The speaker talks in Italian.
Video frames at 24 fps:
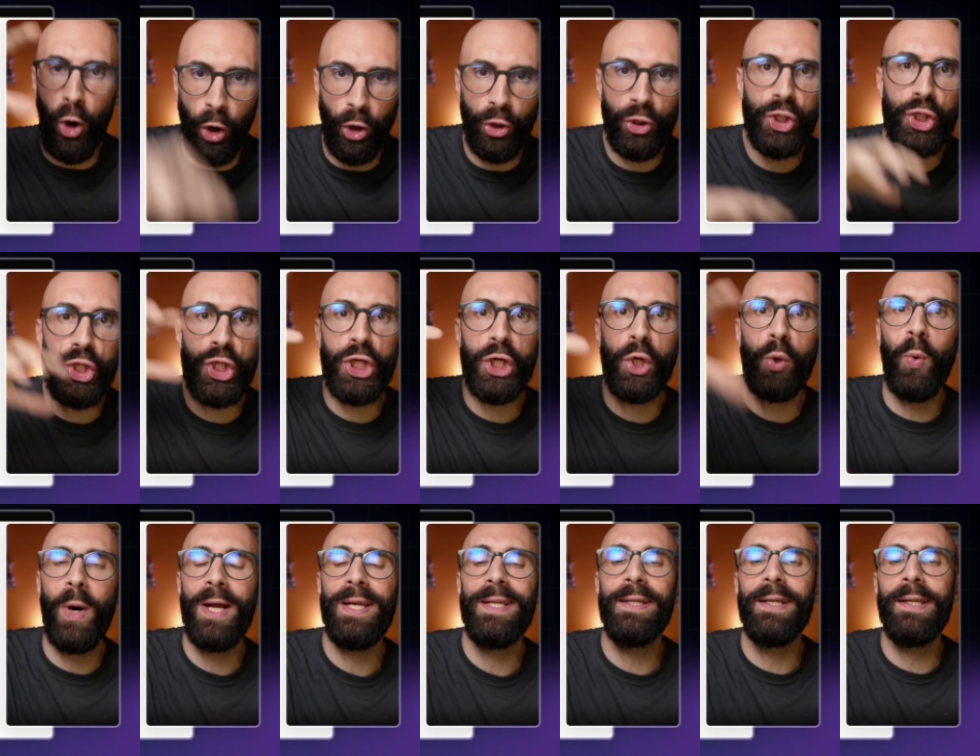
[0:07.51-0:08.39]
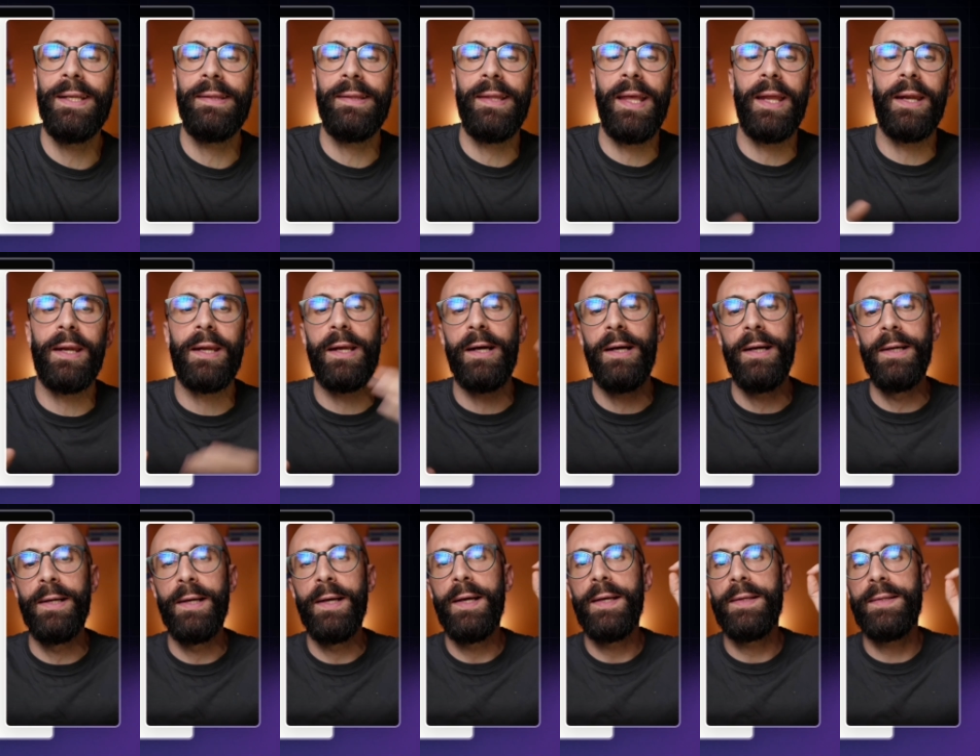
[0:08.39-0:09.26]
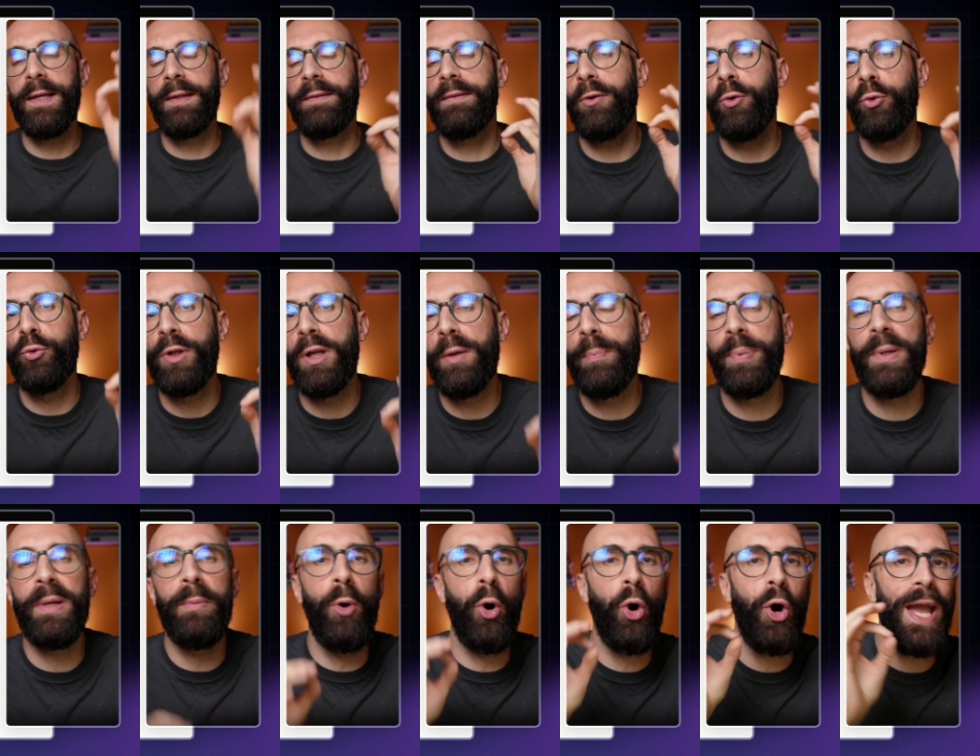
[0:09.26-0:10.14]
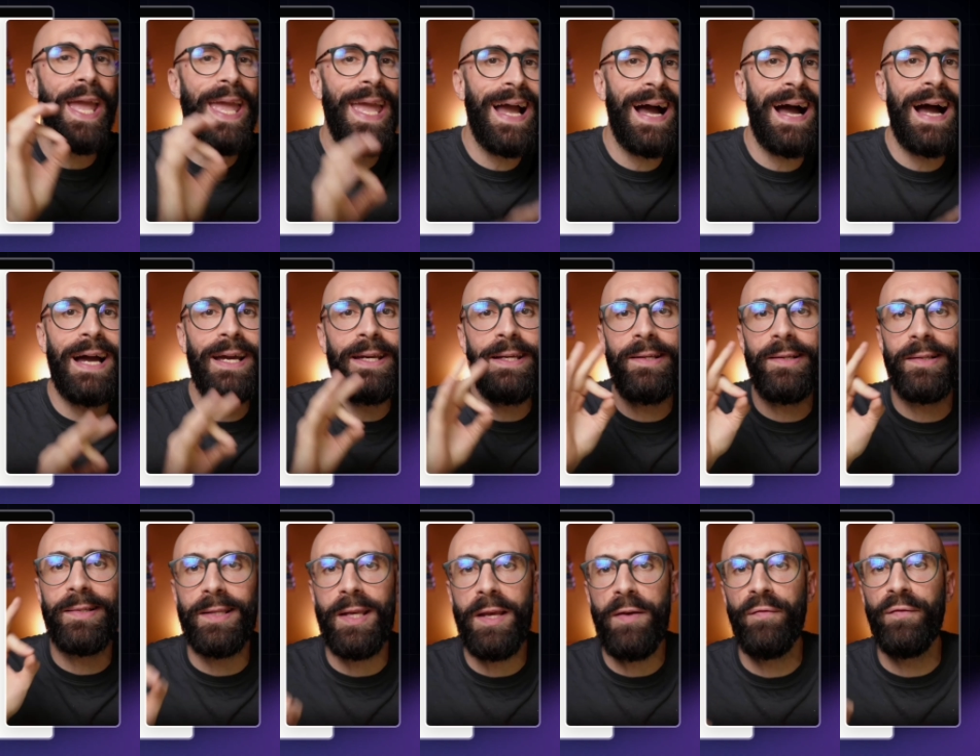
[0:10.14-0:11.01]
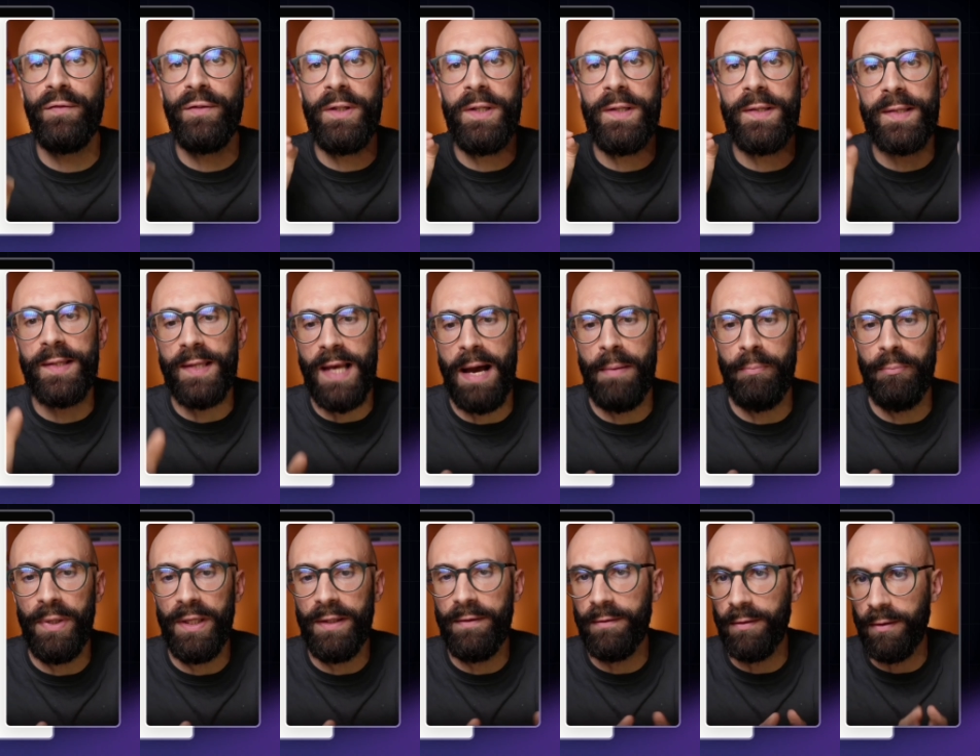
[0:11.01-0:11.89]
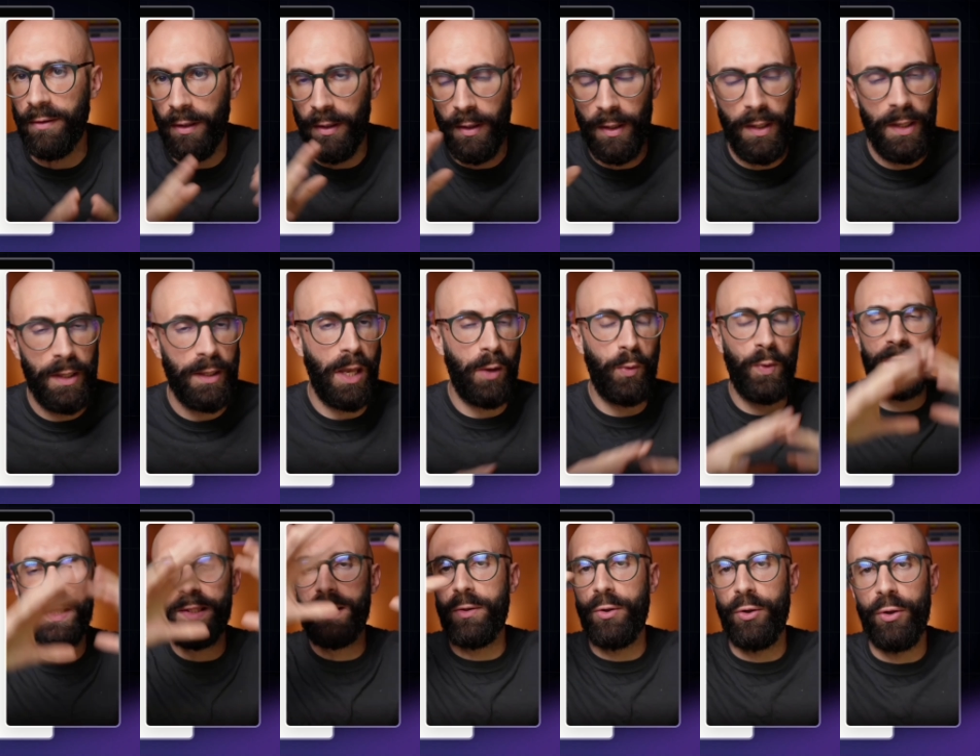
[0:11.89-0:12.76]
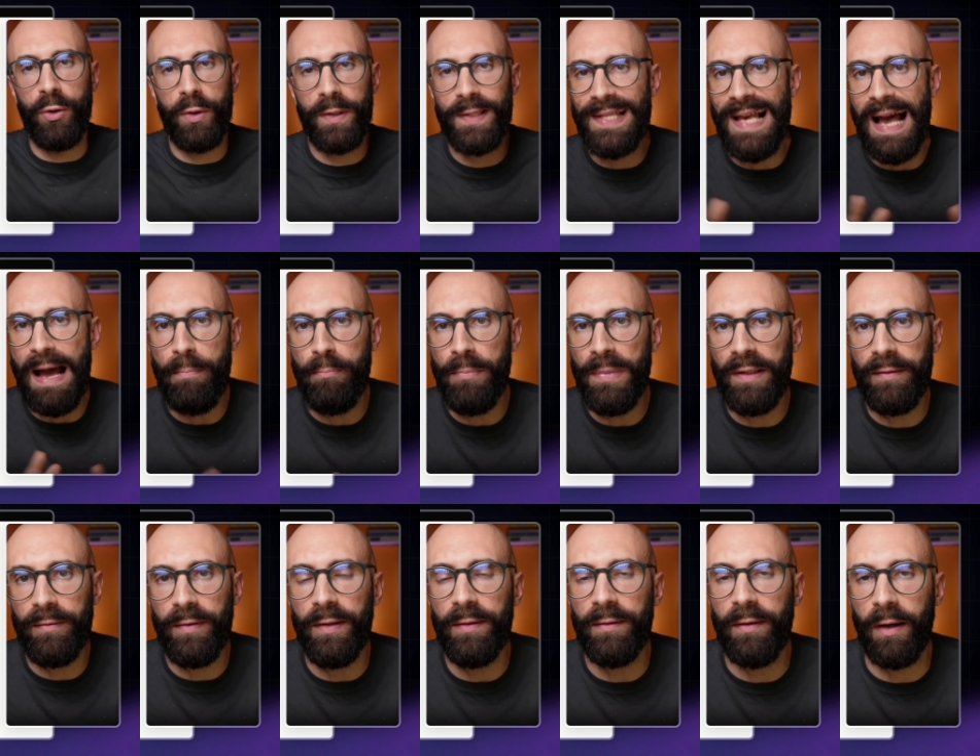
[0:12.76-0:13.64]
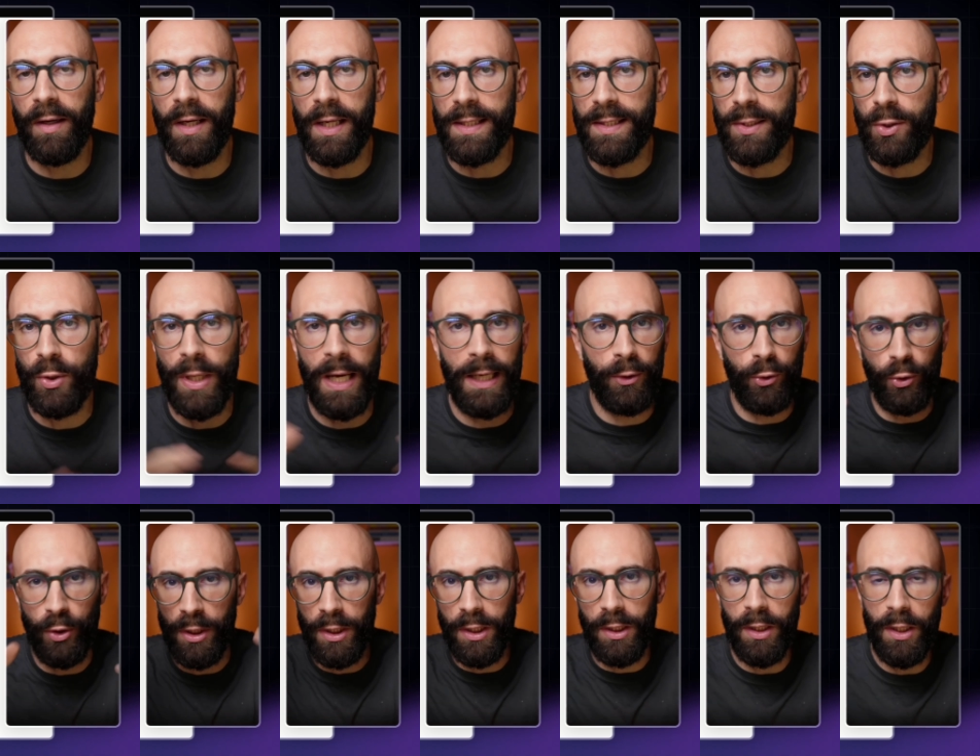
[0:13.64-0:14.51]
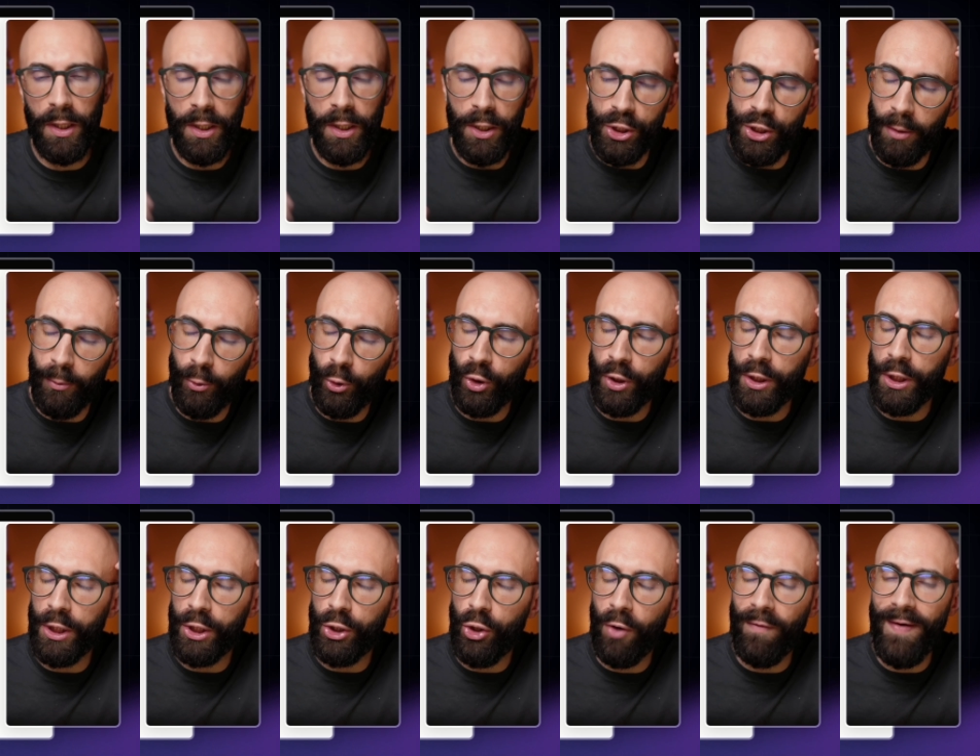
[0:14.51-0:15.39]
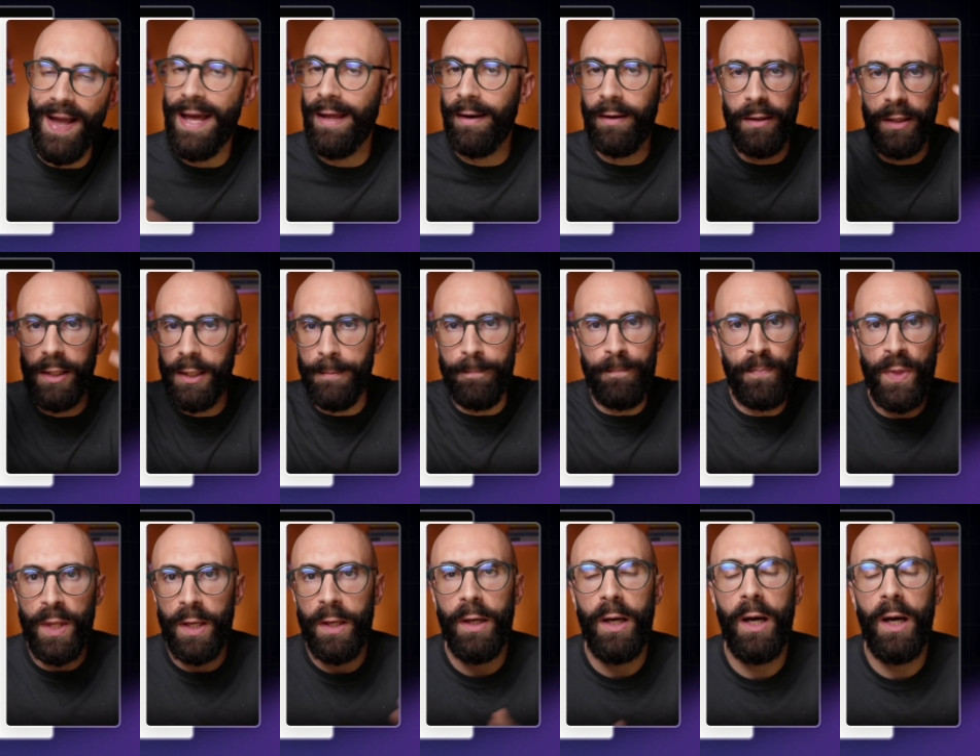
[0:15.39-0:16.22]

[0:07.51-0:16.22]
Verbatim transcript: Oggi qua in Inghilterra si è tenuto il primo AI Safety Summit, che è questo summit internazionale con i, diciamo, i governi